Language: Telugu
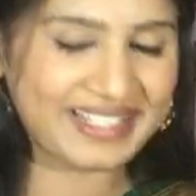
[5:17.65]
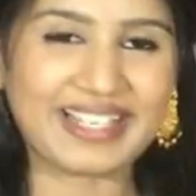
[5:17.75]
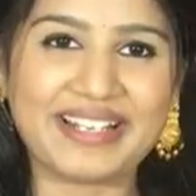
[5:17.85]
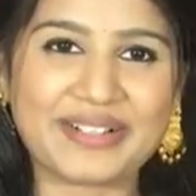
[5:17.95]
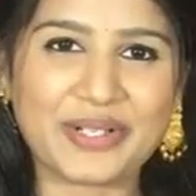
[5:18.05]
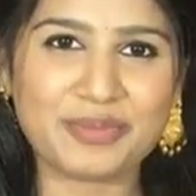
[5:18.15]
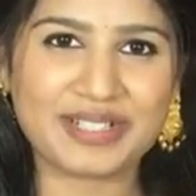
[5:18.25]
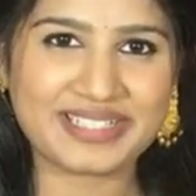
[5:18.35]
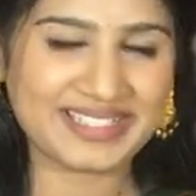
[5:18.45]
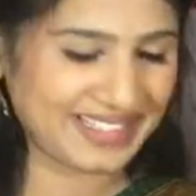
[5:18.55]
ఈ కలర్
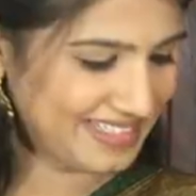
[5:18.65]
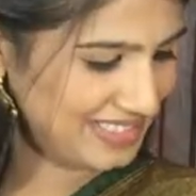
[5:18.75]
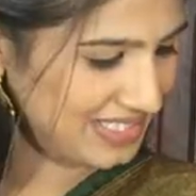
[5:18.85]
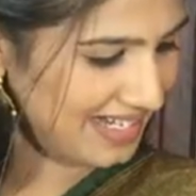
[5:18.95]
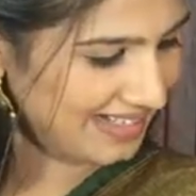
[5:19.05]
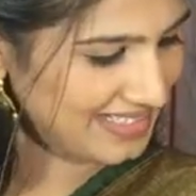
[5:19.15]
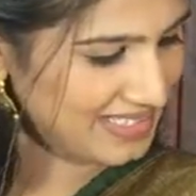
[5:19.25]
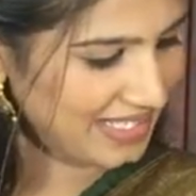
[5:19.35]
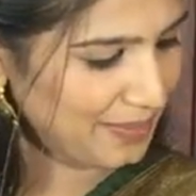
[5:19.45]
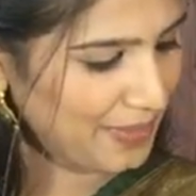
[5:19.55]
కాంబినేషన్ అన్న చాలా
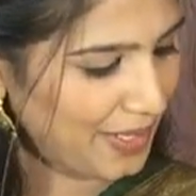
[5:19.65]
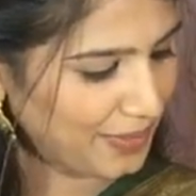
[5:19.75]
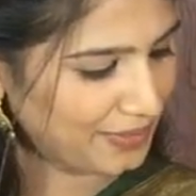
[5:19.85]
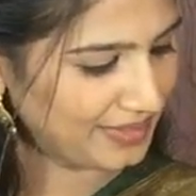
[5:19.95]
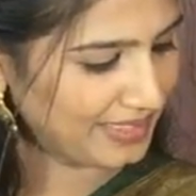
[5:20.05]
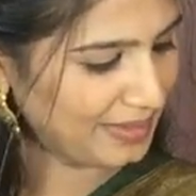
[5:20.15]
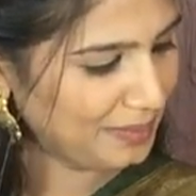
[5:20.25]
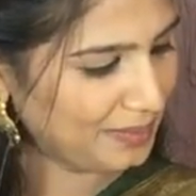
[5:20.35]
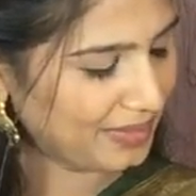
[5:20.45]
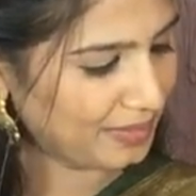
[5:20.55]
చాలా బాగుంది
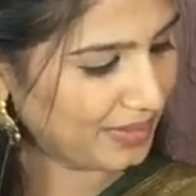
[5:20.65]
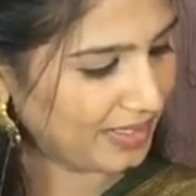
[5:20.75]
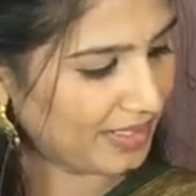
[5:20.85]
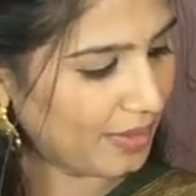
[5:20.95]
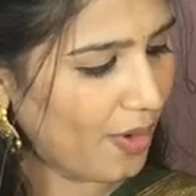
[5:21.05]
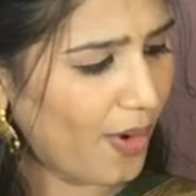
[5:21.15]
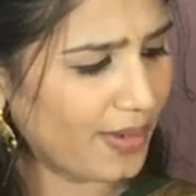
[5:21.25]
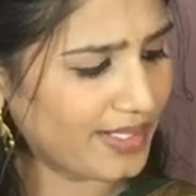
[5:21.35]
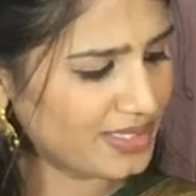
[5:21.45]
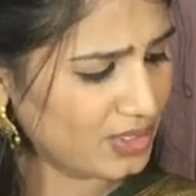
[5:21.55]
మీకు ఇక్కడ
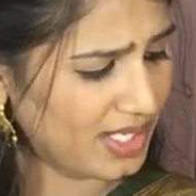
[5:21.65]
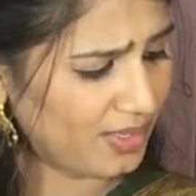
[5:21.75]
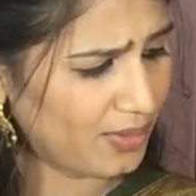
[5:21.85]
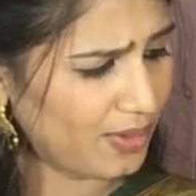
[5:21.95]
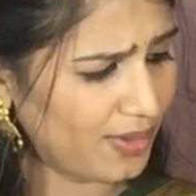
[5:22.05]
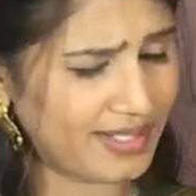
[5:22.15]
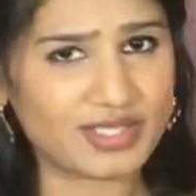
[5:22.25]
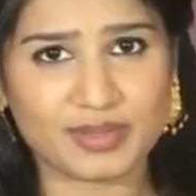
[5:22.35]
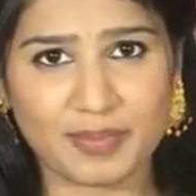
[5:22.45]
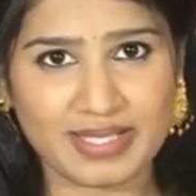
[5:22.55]
ఆరెంజ్ ఎల్లో
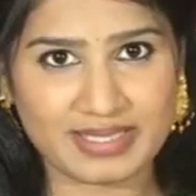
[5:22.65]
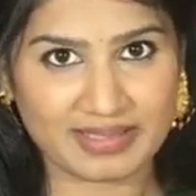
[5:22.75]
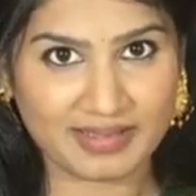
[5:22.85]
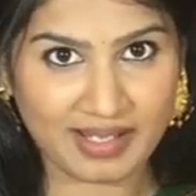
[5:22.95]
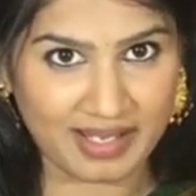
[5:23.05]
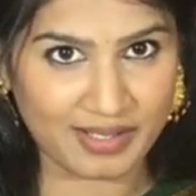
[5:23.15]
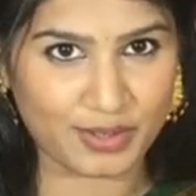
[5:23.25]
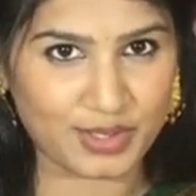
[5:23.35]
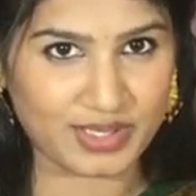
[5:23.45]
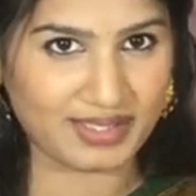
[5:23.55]
ఆరెంజ్ మిక్స్
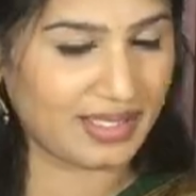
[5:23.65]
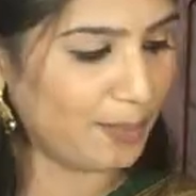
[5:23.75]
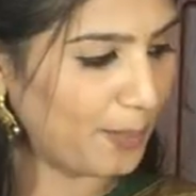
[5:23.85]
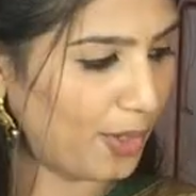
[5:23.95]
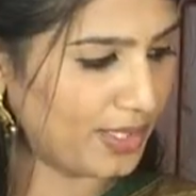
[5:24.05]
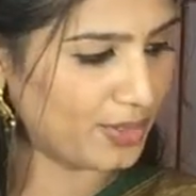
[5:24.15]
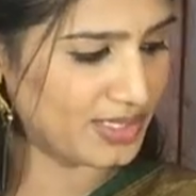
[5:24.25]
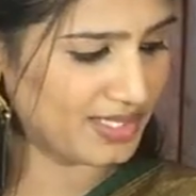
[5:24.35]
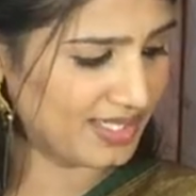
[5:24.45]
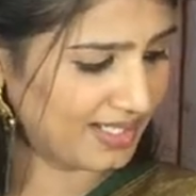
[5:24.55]
కలర్ వచ్చింది బాడీకి
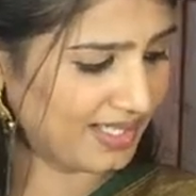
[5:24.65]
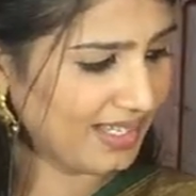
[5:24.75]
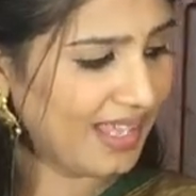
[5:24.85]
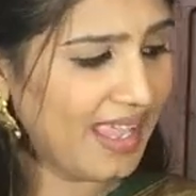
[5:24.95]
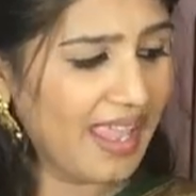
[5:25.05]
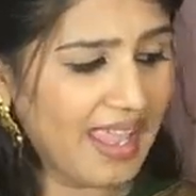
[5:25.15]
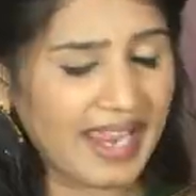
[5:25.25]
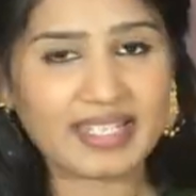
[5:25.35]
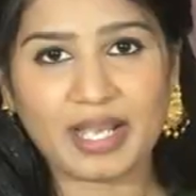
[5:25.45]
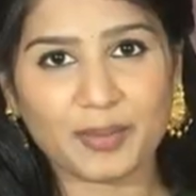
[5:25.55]
వచ్చేసరికి
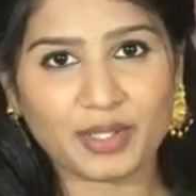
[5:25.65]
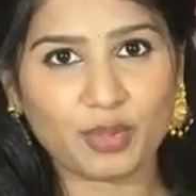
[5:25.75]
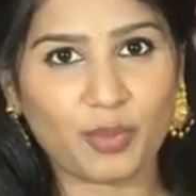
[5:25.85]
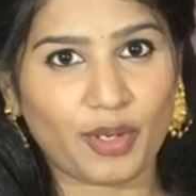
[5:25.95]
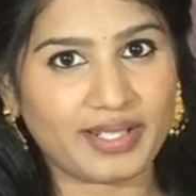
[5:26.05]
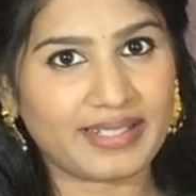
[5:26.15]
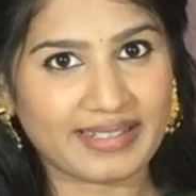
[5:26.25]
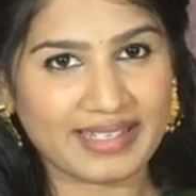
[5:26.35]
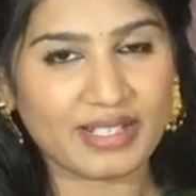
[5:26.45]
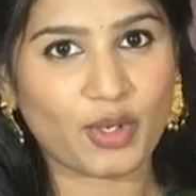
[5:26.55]
అండ్ కమింగ్ టు బార్డర్
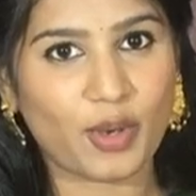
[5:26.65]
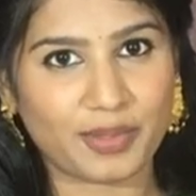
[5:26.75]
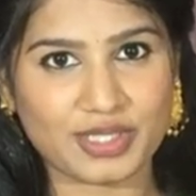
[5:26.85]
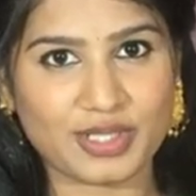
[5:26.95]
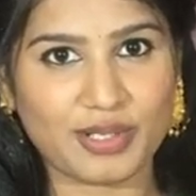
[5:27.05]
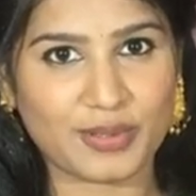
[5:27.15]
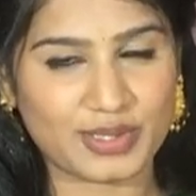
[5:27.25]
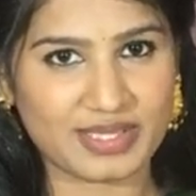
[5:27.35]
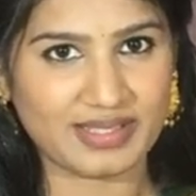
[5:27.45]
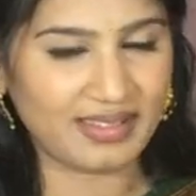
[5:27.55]
గ్రీన్ కాంబినేషన్లో
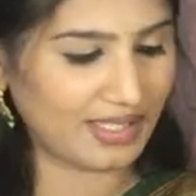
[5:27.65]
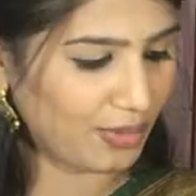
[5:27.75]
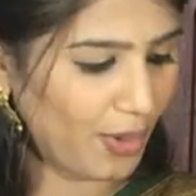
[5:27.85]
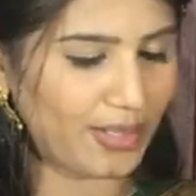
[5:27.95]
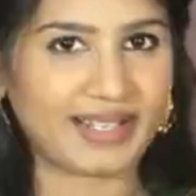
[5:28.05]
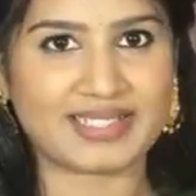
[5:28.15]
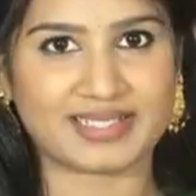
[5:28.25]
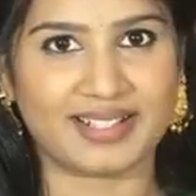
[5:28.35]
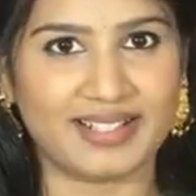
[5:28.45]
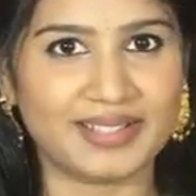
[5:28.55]
వచ్చింది దీని
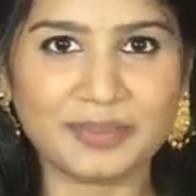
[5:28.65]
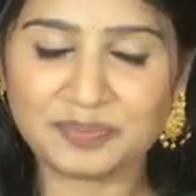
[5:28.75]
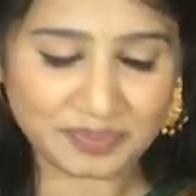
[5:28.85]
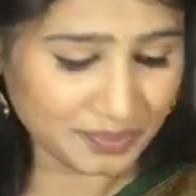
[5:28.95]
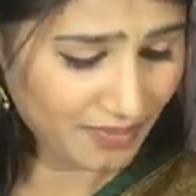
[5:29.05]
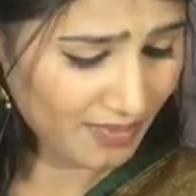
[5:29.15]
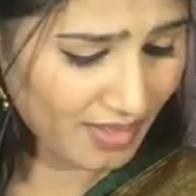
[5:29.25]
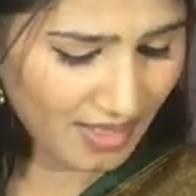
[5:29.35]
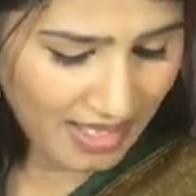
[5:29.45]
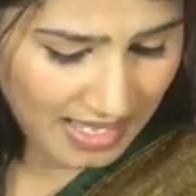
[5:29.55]
కాంట్రాస్ట్ కలర్
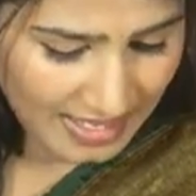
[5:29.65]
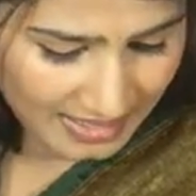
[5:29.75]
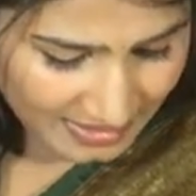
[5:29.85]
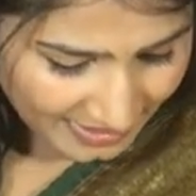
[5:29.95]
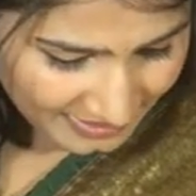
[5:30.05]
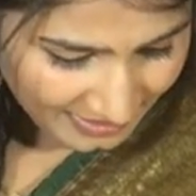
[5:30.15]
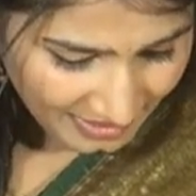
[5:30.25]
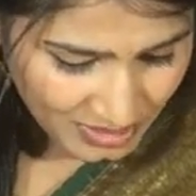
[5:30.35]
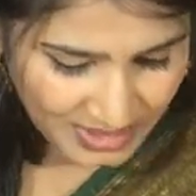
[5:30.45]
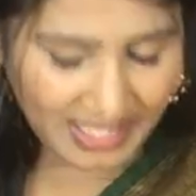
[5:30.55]
ఇదైతే
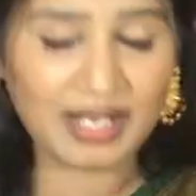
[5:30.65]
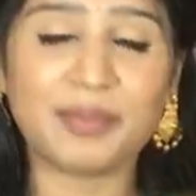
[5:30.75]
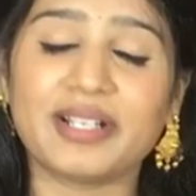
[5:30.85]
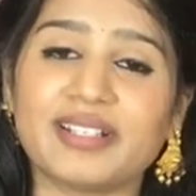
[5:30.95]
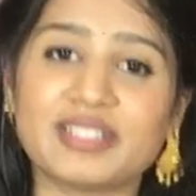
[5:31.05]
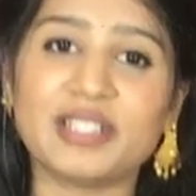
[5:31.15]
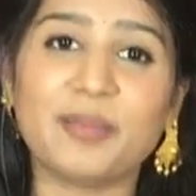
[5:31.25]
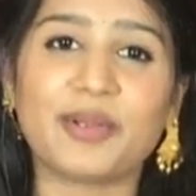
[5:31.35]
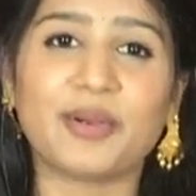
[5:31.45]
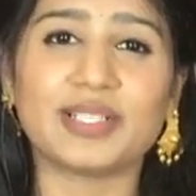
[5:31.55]
నాకు చాలా బాగా
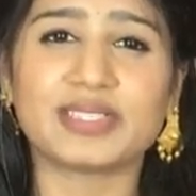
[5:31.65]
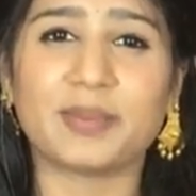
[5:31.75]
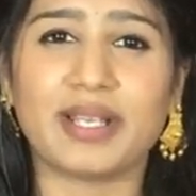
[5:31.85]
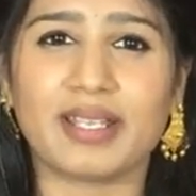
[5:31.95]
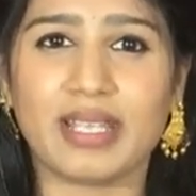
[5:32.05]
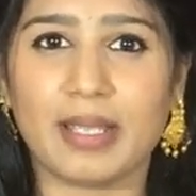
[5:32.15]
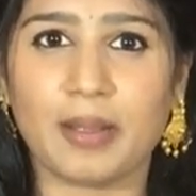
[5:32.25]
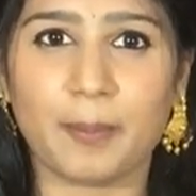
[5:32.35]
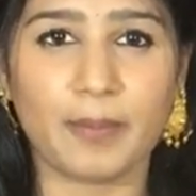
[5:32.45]
నచ్చింది బికాజ్ మనకి